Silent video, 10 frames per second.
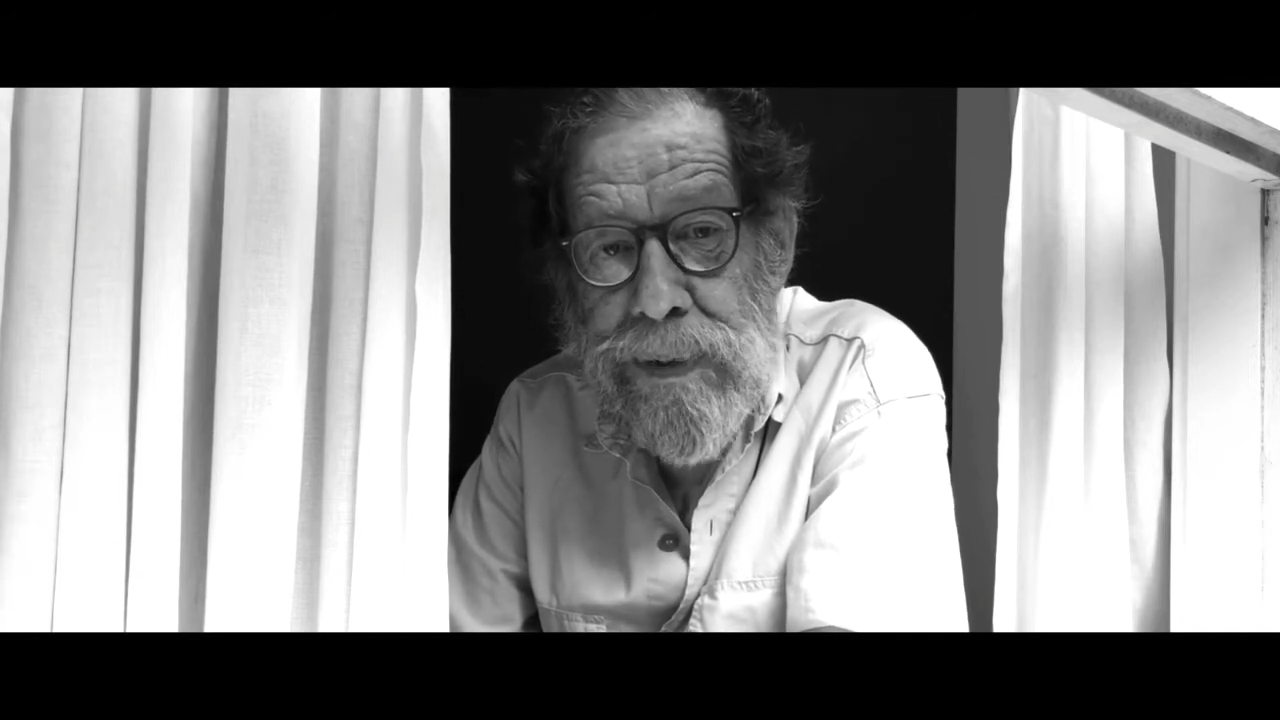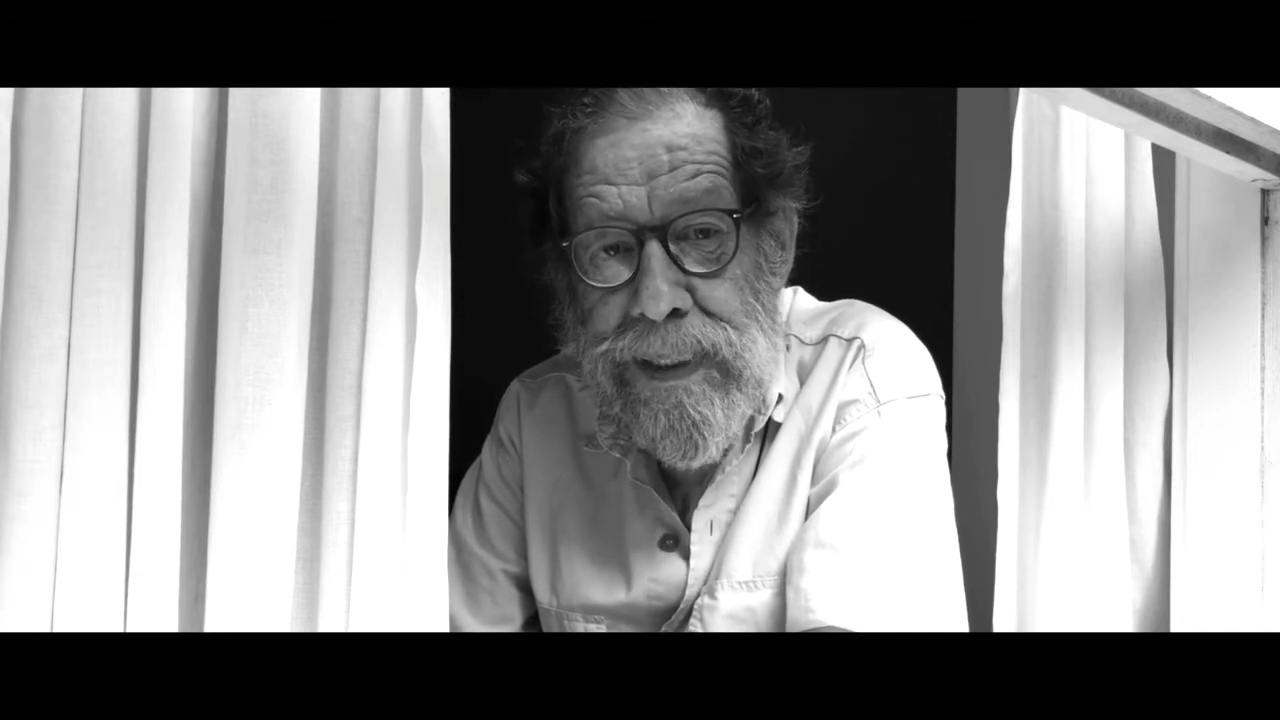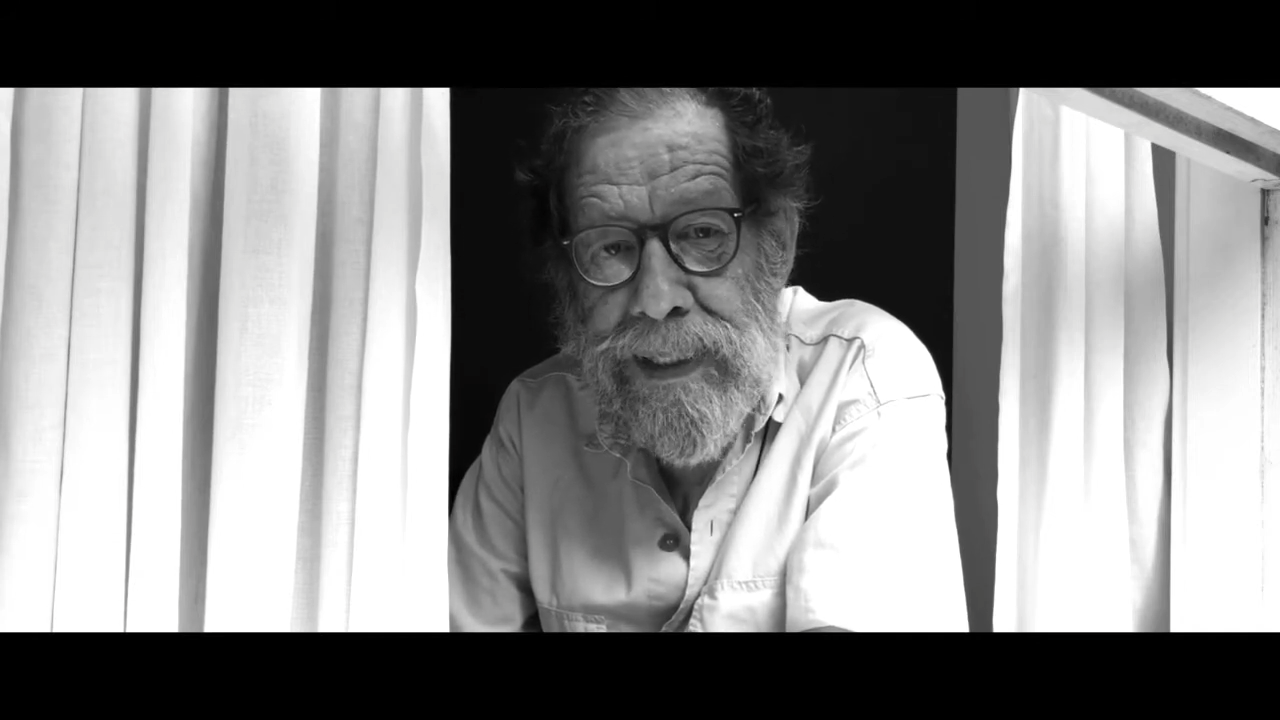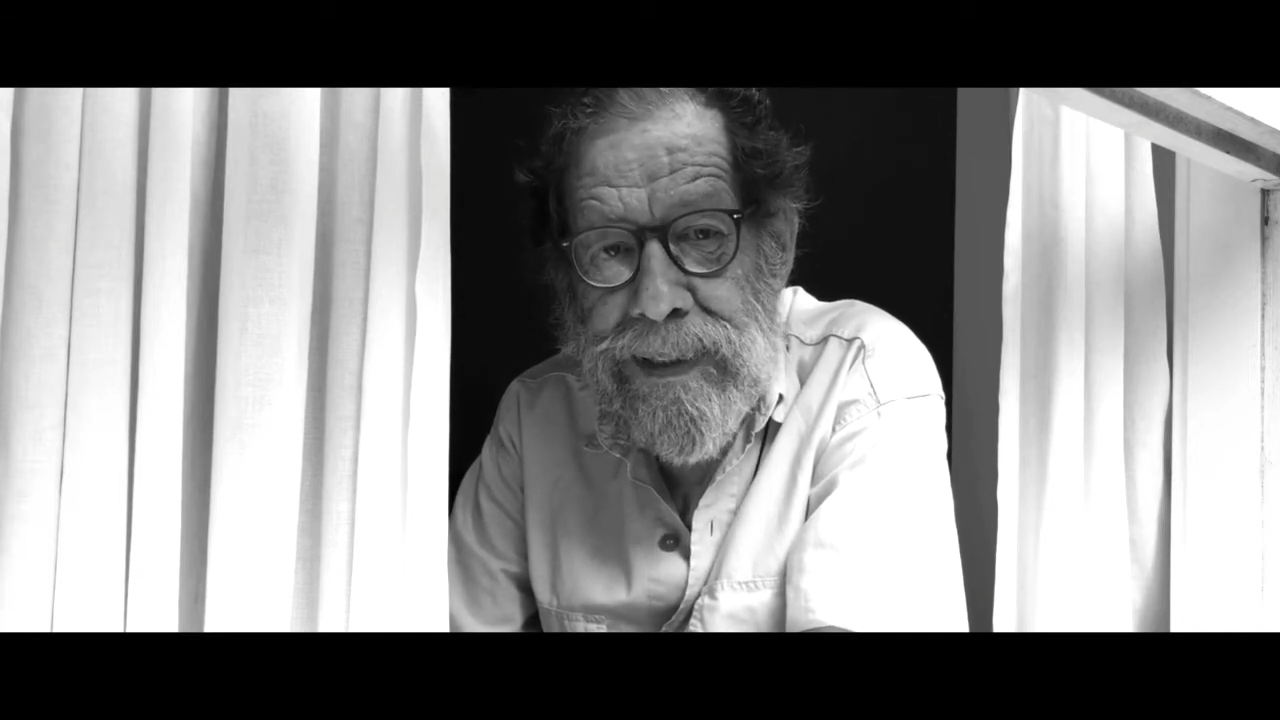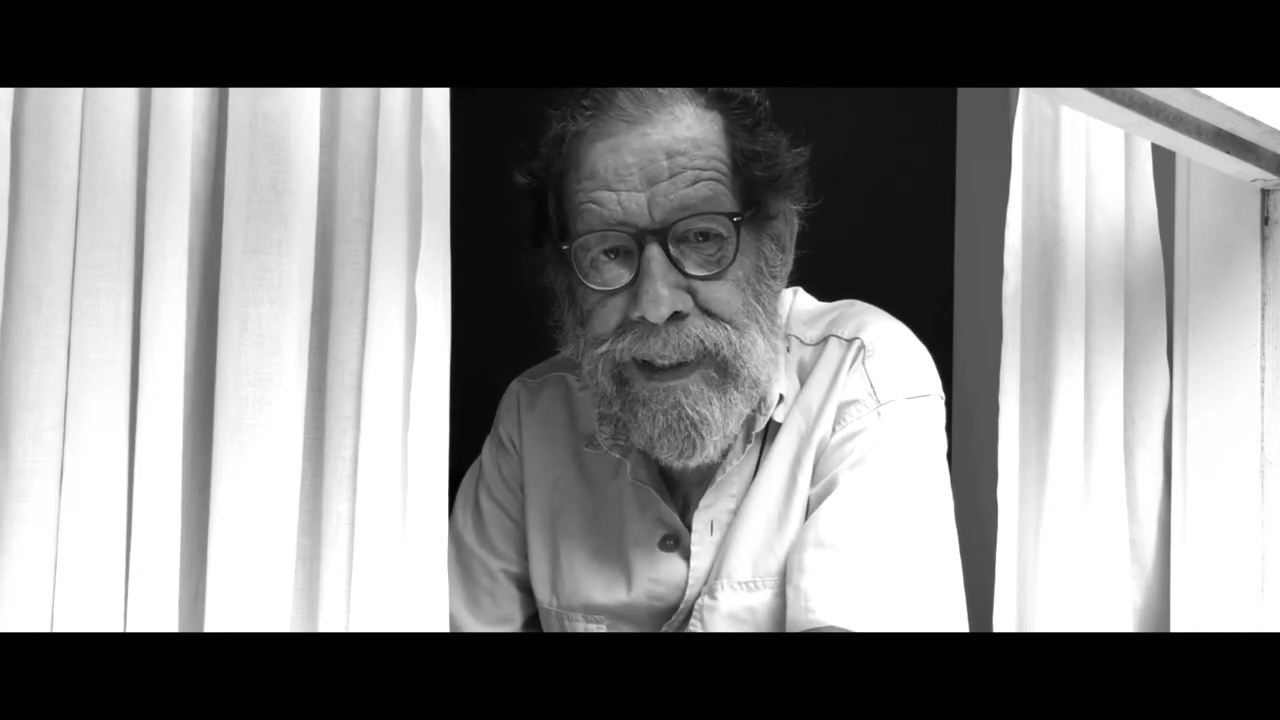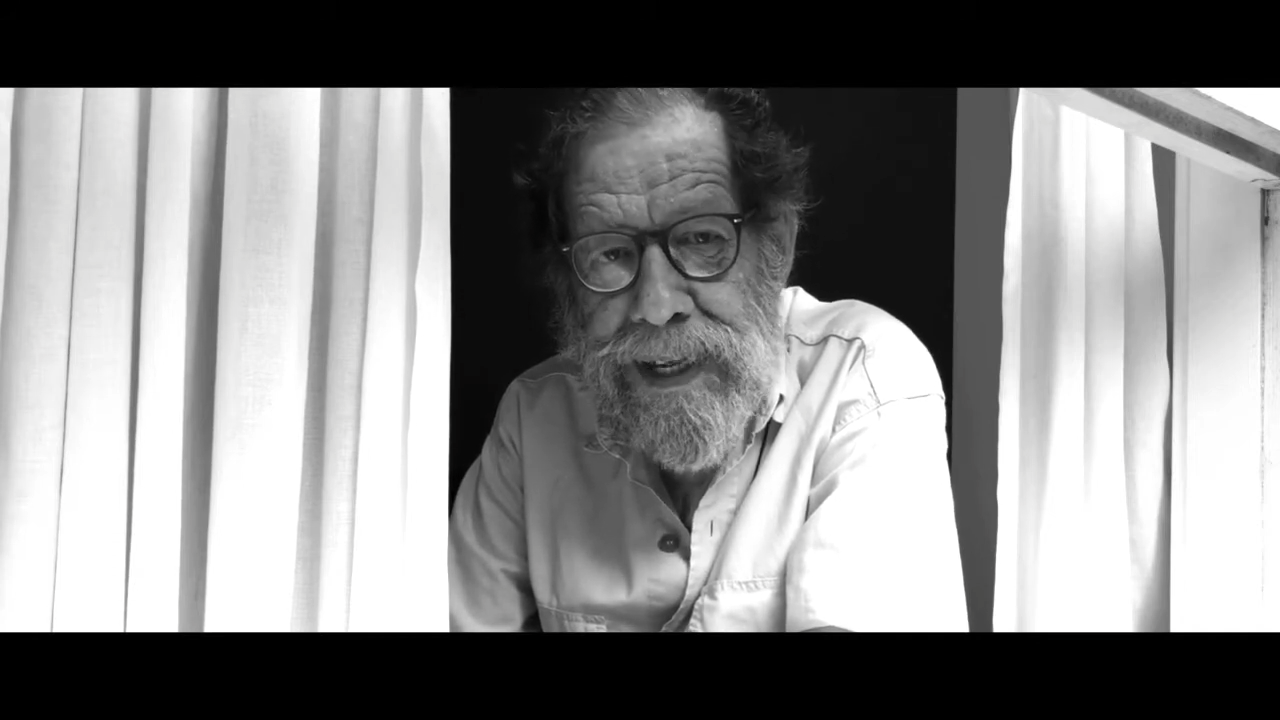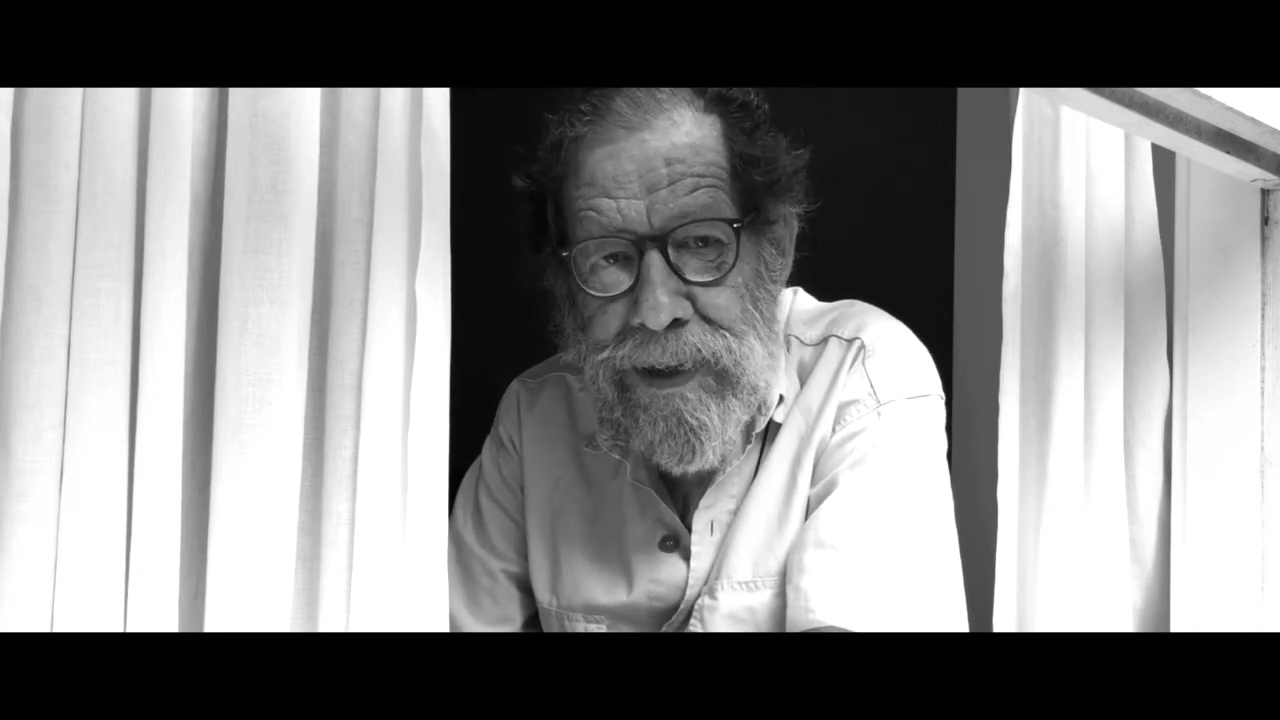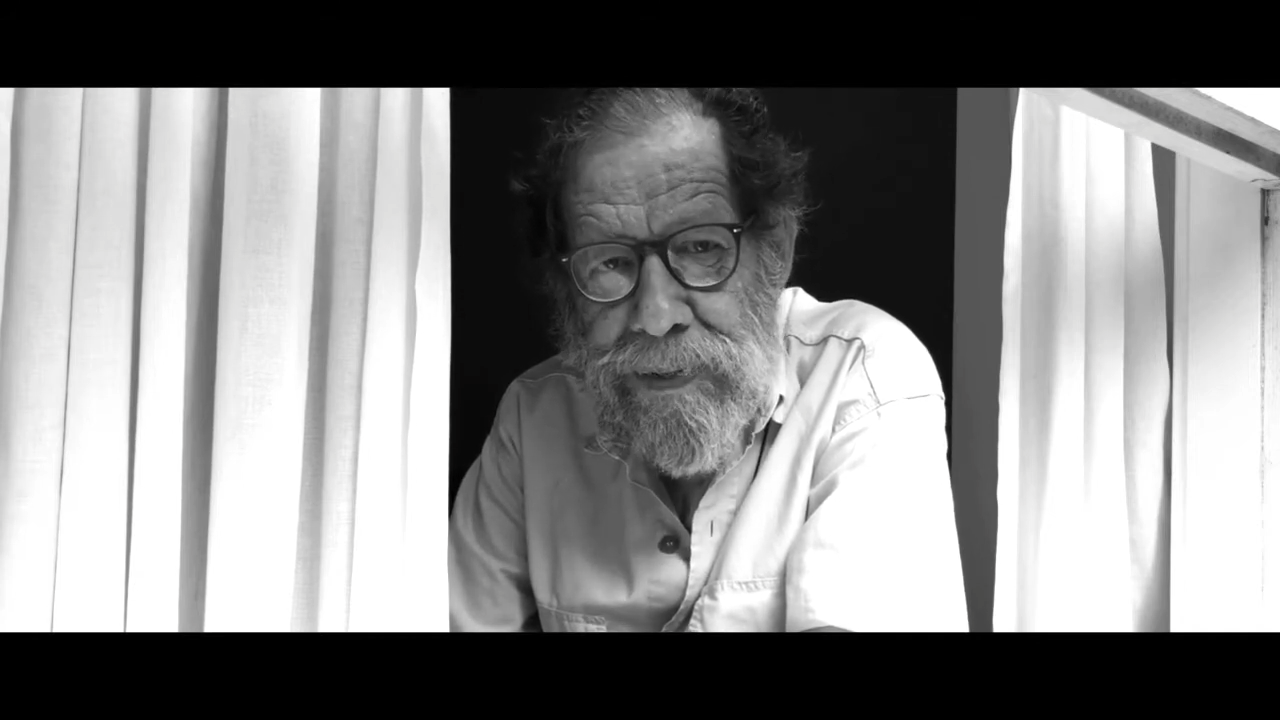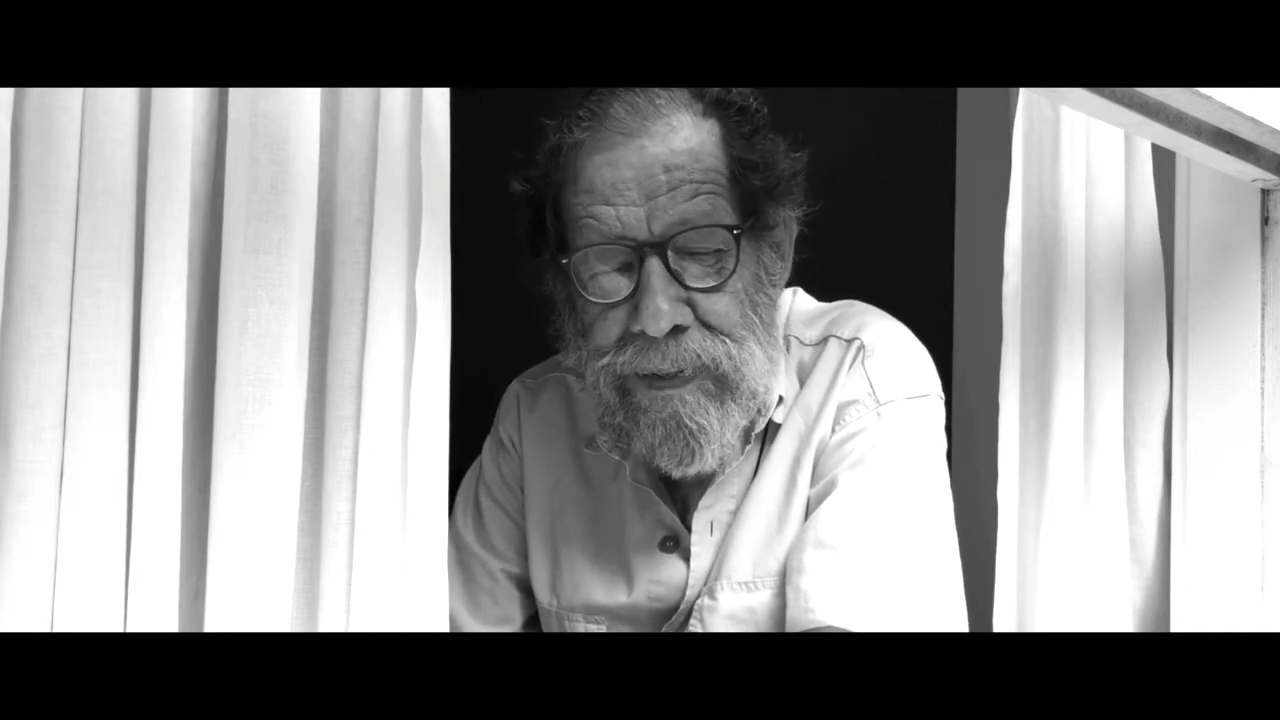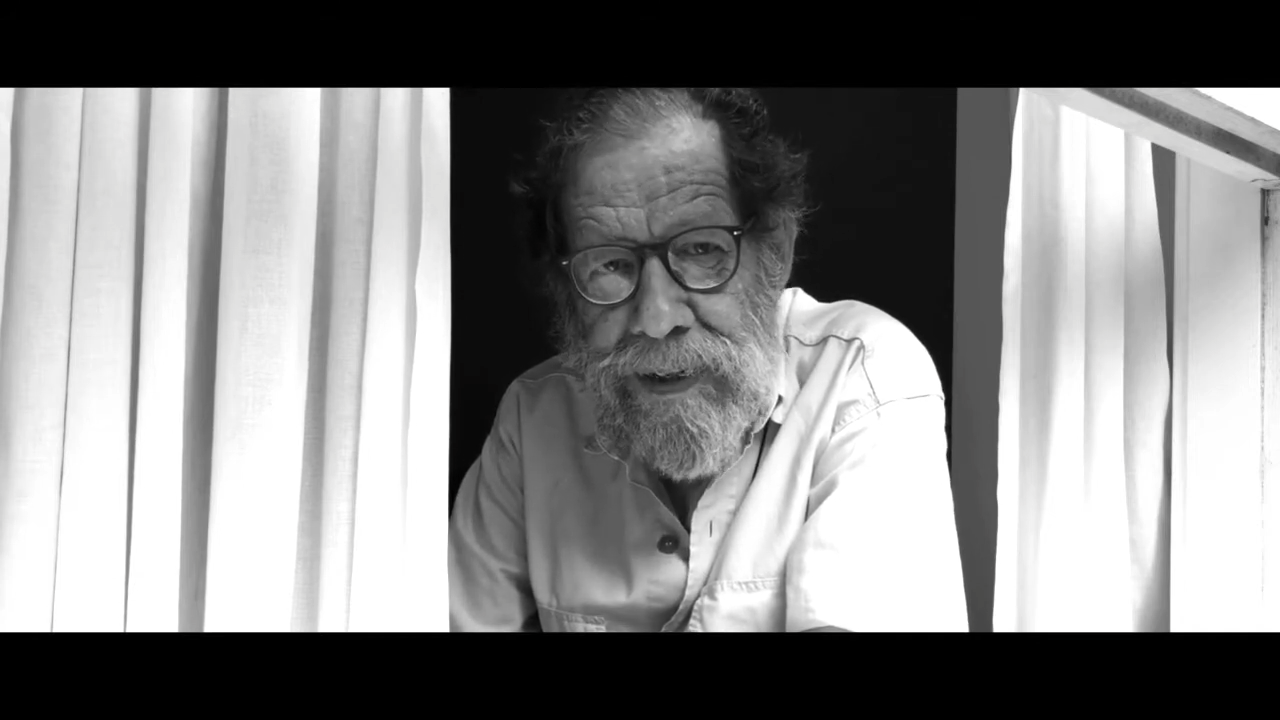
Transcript: Centeio,